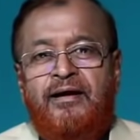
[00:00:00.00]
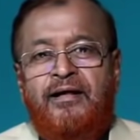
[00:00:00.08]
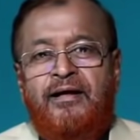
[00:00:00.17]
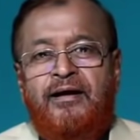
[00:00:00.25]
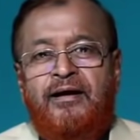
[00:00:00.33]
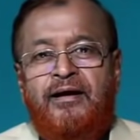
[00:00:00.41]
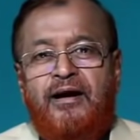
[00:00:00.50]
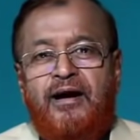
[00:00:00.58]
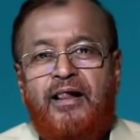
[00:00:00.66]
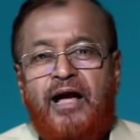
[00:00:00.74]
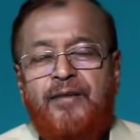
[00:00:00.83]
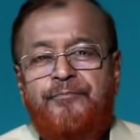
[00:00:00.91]
আচ্ছা,
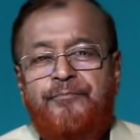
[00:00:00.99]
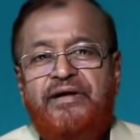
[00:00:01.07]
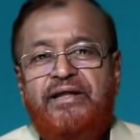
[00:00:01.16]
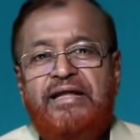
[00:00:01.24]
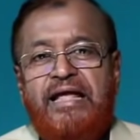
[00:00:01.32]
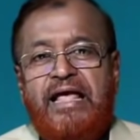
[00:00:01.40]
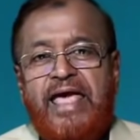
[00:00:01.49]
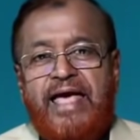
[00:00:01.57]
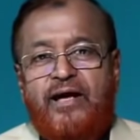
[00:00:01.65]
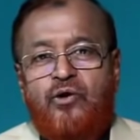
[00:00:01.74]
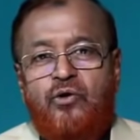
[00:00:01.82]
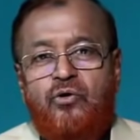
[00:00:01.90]
আচ্ছা, আপনি
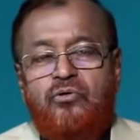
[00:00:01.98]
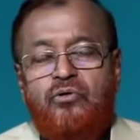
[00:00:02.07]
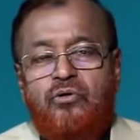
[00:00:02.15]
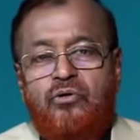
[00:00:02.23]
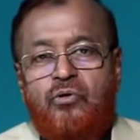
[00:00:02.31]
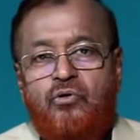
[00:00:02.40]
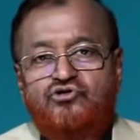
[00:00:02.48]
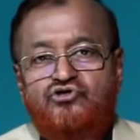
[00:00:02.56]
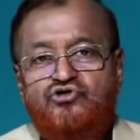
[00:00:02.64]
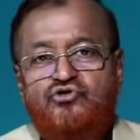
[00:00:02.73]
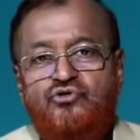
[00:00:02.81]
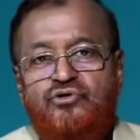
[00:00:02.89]
এখন
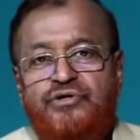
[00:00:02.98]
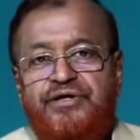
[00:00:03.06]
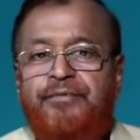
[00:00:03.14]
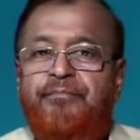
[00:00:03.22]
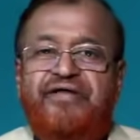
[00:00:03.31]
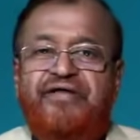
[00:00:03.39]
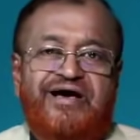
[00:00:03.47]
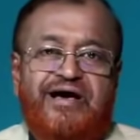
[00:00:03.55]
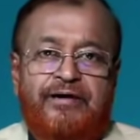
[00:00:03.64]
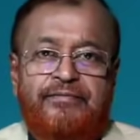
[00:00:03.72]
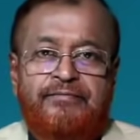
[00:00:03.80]
কষ্ট কি ব্যথা